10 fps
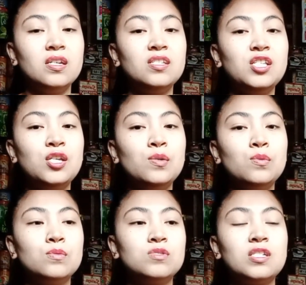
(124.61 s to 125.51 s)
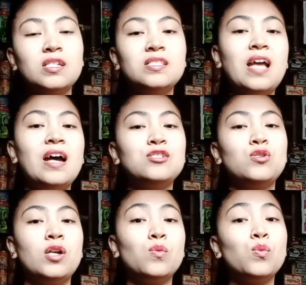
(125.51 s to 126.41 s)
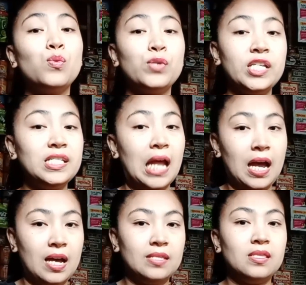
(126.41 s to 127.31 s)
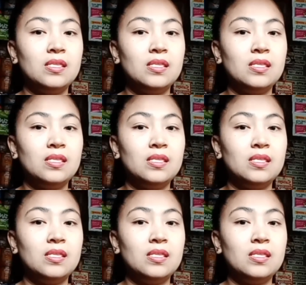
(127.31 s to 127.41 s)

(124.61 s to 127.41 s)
hindi yung sa tindahan nyo lang kukunin lahat.